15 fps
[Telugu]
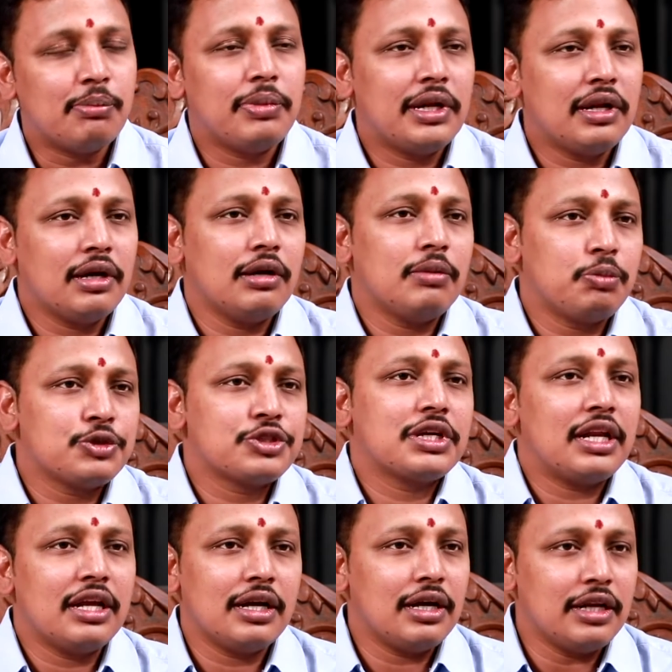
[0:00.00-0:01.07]
సంపన్నంగా
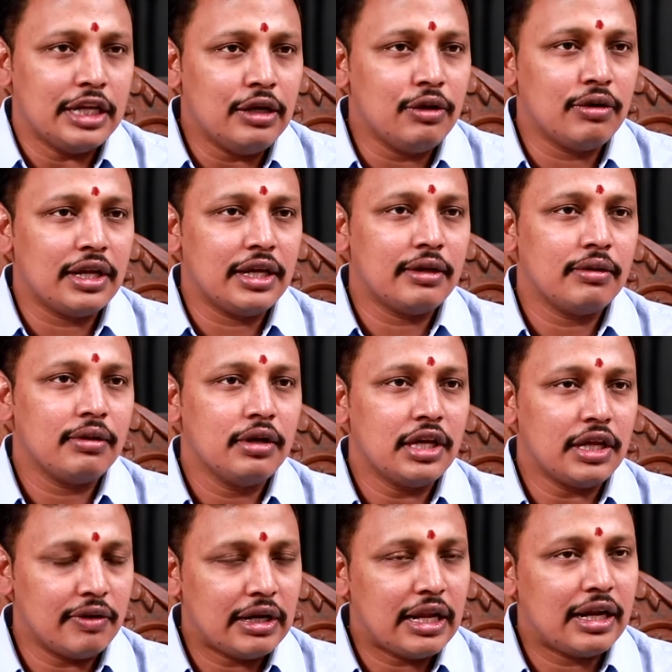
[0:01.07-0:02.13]
పుష్కలంగా నీళ్ళు ఉన్నాయి
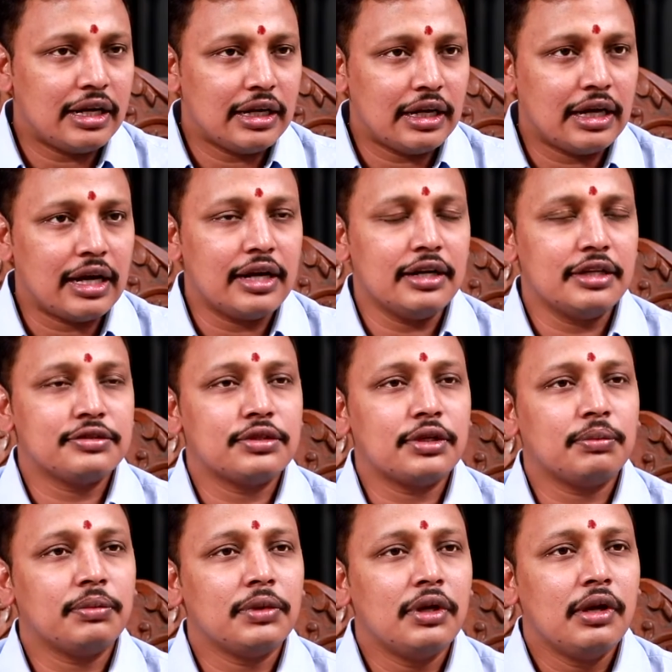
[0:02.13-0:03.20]
ఇరవై నాలుగు గంటలు కరెంట్
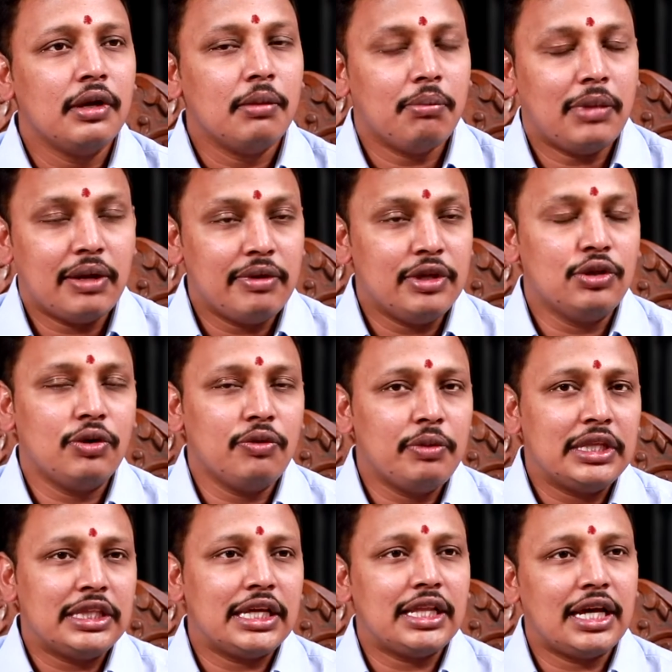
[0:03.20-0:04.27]
ఇస్తున్నాం మనం ఎందుకు
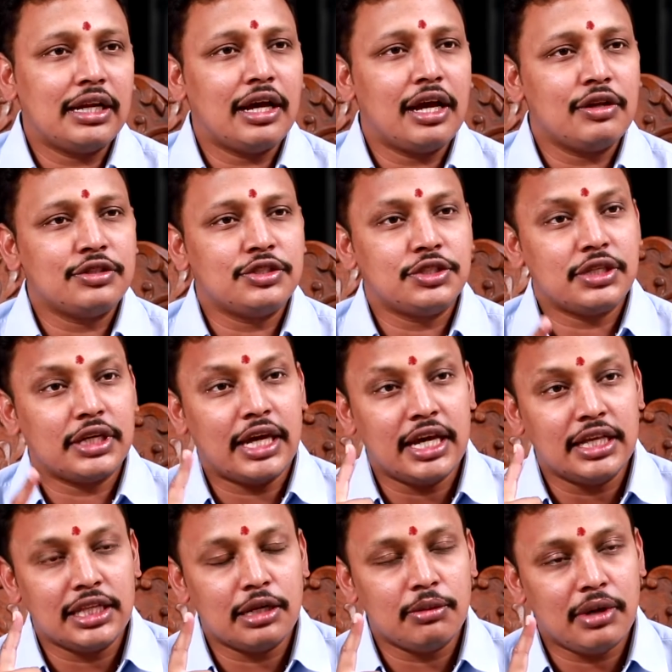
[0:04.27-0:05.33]
మిగతా దాన్ని ఆలోచించి
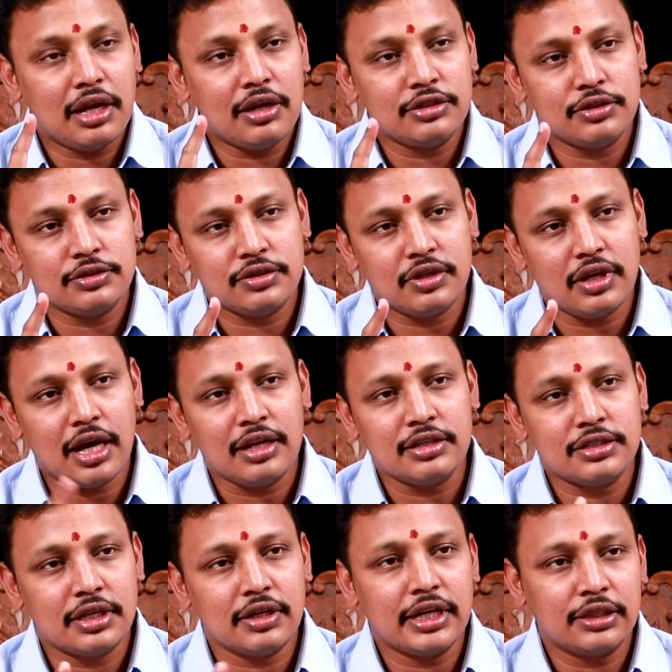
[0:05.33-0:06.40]
కేంద్రం ఆలోచిస్తున్న
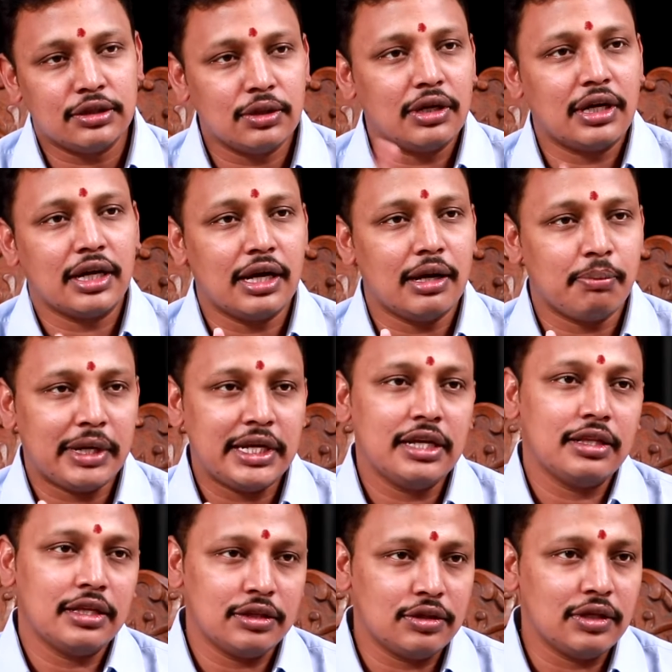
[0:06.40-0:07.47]
ఆలోచనగా ఎత్తుగడగా పై
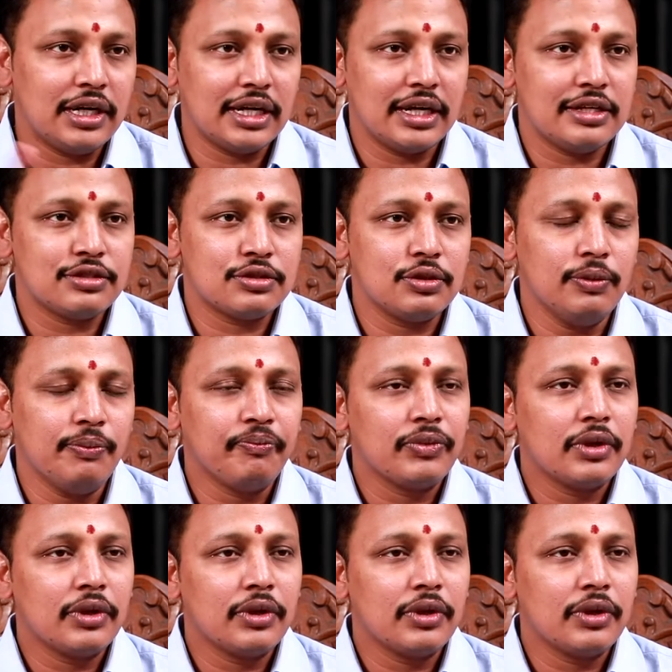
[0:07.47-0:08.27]
ఎత్తుగడగా ఇస్తూ